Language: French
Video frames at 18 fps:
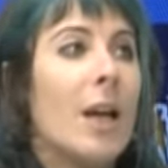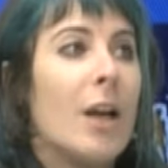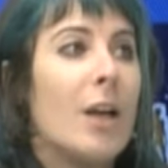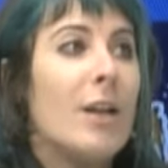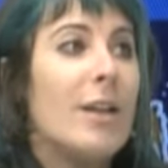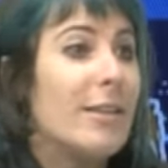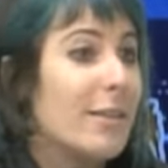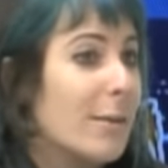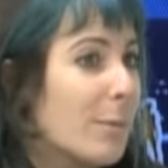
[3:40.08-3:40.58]

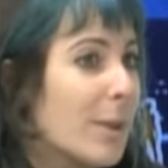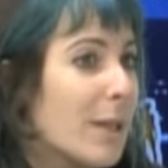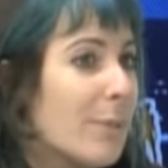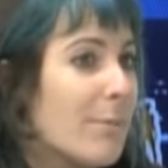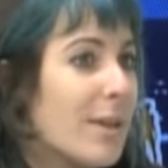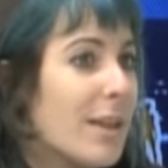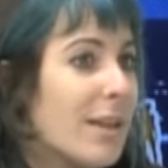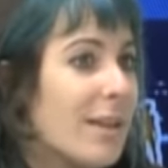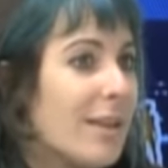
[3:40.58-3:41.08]
les
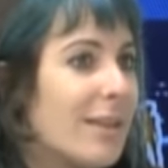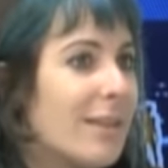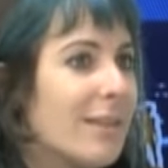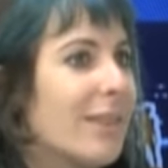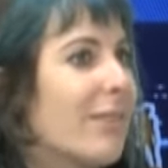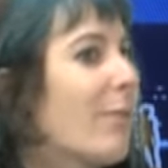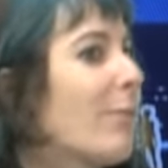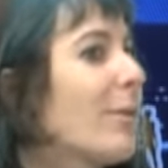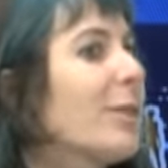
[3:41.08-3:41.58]
imprimés,
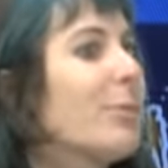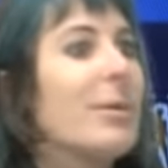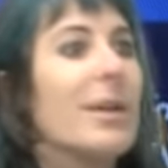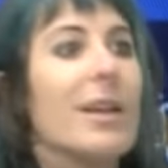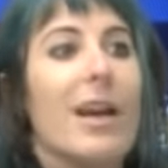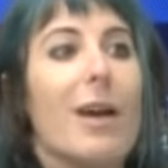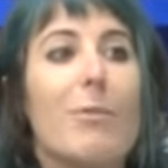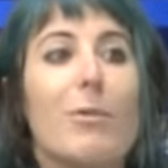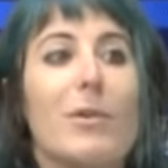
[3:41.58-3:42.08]
ça va
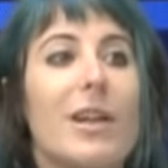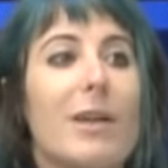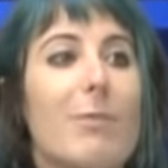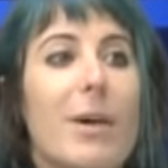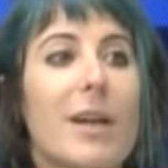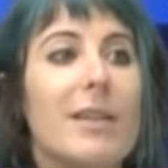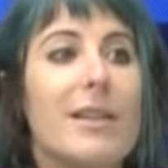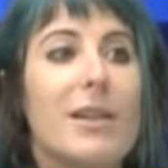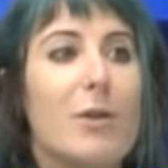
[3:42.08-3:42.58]
m'inspirer un modèle
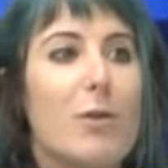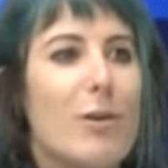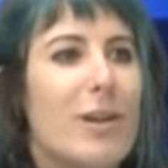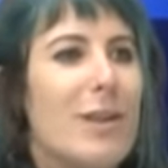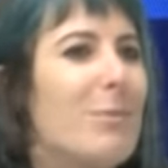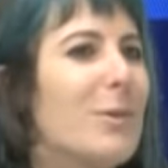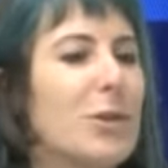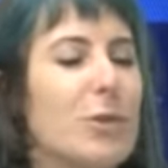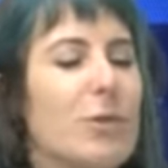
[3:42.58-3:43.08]

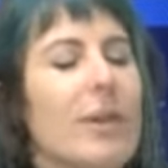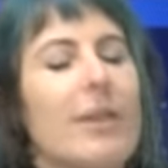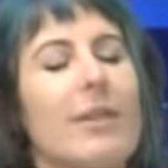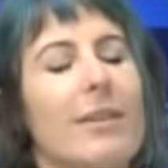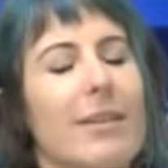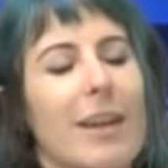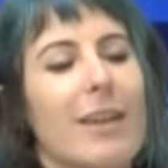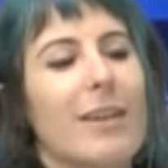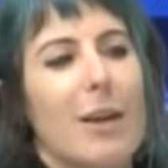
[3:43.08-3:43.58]
particulier, mais je
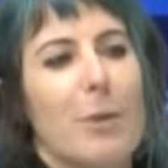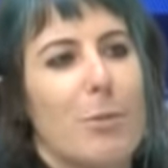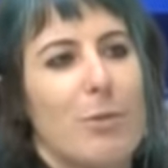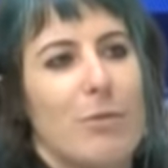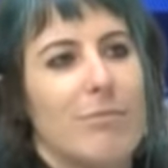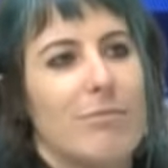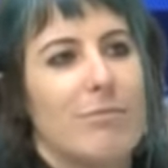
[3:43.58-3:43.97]
dessine très très peu.